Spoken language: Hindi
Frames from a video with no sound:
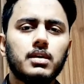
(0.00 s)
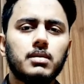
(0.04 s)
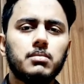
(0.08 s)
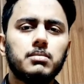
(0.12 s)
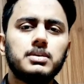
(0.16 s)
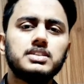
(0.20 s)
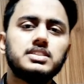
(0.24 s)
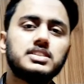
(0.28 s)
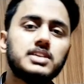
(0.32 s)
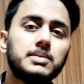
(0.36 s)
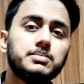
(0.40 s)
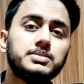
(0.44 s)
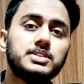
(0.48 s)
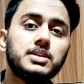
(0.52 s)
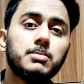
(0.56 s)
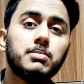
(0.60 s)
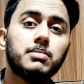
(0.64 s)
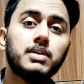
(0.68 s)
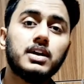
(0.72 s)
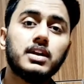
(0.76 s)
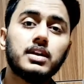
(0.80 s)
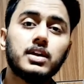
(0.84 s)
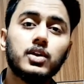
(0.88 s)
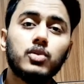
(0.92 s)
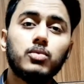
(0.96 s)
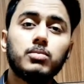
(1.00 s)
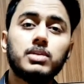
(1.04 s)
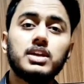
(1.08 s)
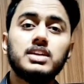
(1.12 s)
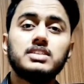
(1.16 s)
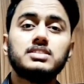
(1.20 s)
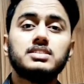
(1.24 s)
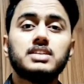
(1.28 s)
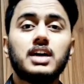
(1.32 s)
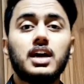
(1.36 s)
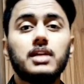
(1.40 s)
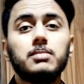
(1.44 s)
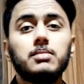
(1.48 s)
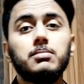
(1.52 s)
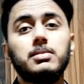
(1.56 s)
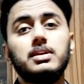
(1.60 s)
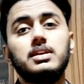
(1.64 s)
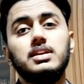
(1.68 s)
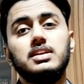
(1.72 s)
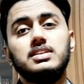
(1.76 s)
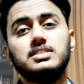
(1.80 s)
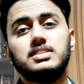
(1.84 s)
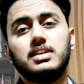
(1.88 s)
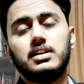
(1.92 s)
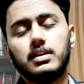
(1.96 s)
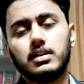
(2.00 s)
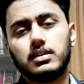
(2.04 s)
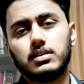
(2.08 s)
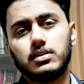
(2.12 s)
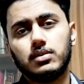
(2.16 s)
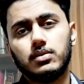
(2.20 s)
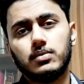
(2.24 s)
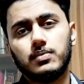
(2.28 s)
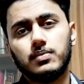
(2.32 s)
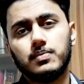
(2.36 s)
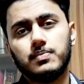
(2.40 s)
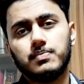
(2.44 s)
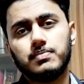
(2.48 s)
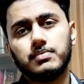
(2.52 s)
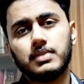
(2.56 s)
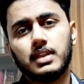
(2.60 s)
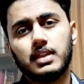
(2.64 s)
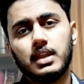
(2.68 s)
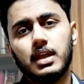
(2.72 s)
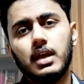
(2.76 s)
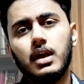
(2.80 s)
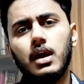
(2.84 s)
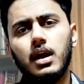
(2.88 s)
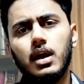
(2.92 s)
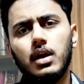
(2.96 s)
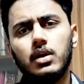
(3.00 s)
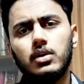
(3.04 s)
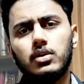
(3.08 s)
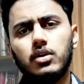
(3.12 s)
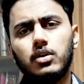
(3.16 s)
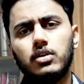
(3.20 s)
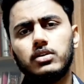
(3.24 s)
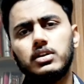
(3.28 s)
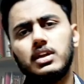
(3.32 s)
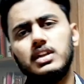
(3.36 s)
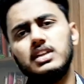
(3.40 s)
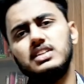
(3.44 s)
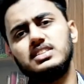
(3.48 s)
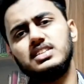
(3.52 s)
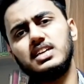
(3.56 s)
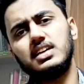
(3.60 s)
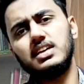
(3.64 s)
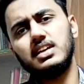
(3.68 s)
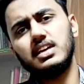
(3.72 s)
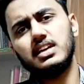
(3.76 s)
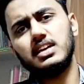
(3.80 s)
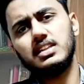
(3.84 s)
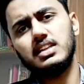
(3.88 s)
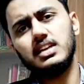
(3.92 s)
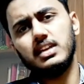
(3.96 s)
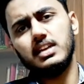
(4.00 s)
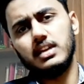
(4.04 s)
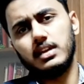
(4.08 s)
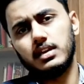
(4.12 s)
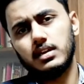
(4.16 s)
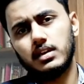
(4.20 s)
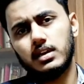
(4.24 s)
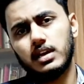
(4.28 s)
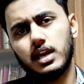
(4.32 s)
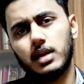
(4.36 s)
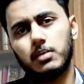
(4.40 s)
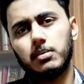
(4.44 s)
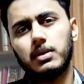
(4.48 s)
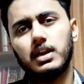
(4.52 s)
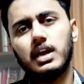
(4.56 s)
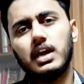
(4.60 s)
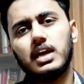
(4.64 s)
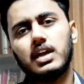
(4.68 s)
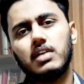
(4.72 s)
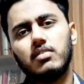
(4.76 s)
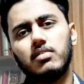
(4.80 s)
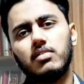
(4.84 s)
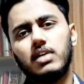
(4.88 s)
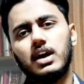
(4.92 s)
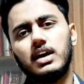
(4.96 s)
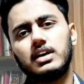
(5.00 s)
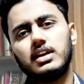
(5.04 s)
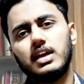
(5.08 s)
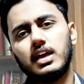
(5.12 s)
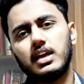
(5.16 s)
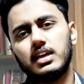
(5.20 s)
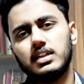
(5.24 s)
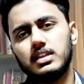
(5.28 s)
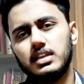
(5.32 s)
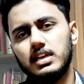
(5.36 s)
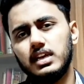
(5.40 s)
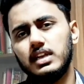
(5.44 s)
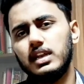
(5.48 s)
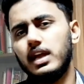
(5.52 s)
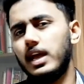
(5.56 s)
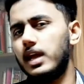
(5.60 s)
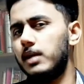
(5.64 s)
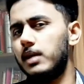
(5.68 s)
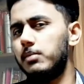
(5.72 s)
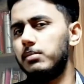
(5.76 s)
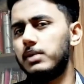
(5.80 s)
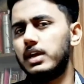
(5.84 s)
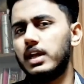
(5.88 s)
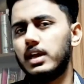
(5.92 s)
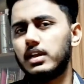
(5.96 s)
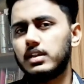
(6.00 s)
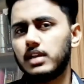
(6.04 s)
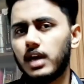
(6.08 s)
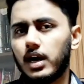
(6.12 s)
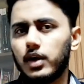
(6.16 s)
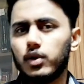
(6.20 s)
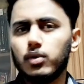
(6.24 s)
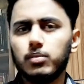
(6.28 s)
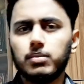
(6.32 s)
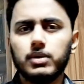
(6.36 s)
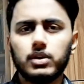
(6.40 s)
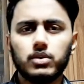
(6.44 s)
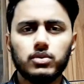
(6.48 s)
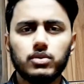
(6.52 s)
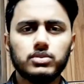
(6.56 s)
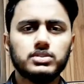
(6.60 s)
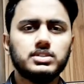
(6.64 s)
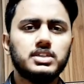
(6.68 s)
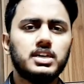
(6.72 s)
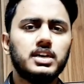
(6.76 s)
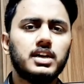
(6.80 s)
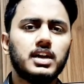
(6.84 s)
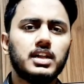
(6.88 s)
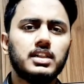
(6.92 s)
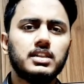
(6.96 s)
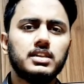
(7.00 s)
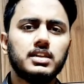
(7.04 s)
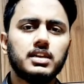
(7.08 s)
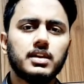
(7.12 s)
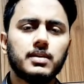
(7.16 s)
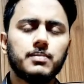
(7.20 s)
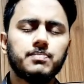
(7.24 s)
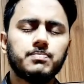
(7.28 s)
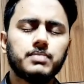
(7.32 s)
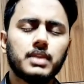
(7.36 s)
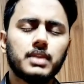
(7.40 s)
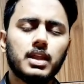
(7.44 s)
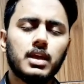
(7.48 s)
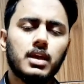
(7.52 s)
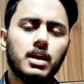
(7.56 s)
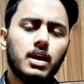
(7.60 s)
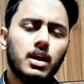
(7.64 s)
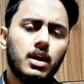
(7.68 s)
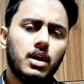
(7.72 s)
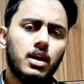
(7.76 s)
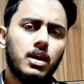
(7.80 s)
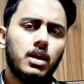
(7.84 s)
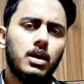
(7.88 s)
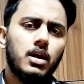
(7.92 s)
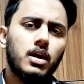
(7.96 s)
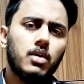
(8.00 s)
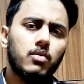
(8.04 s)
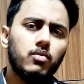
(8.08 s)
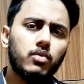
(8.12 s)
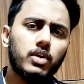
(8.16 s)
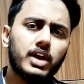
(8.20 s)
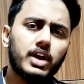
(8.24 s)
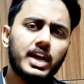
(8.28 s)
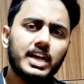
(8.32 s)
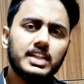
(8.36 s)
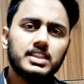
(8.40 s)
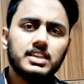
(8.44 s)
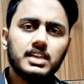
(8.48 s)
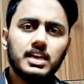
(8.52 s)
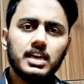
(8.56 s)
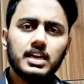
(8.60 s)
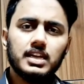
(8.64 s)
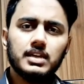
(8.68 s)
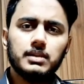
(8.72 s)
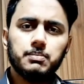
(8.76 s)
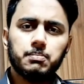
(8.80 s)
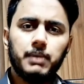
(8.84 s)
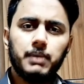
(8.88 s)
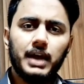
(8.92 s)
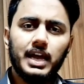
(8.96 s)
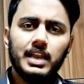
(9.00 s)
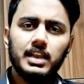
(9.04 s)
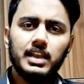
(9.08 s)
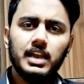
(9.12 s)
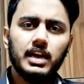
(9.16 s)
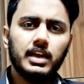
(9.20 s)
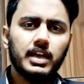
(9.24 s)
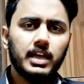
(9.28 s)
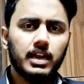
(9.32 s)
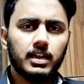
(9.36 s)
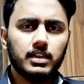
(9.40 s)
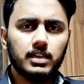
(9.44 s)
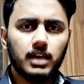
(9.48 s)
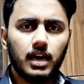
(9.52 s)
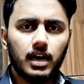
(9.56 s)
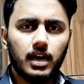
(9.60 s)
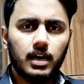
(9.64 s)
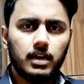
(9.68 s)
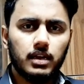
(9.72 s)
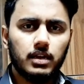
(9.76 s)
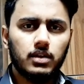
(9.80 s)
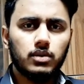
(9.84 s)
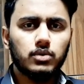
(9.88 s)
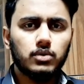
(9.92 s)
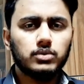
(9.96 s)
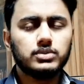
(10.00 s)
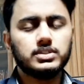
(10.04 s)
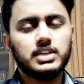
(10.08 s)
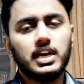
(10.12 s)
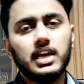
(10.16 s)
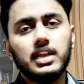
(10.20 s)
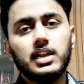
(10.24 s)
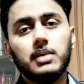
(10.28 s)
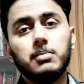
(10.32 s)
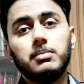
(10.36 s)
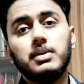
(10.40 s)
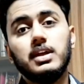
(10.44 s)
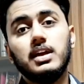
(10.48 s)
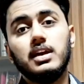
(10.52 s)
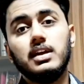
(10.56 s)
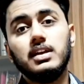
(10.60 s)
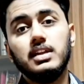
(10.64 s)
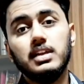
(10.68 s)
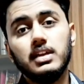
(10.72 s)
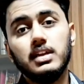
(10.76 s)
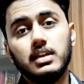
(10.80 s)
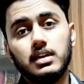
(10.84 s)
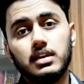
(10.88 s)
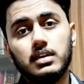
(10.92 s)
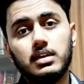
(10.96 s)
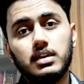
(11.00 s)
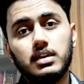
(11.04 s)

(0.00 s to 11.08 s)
मैं सबसे बढ़ के उम्र सात बनने से डरता हूँ डॉक्टर अली शरीयती करबला के वाक़े के तीन अहम किरदारों पर रोशनी डालते हैं वो कहते हैं कि पहला किरदार हुसैन इबन अली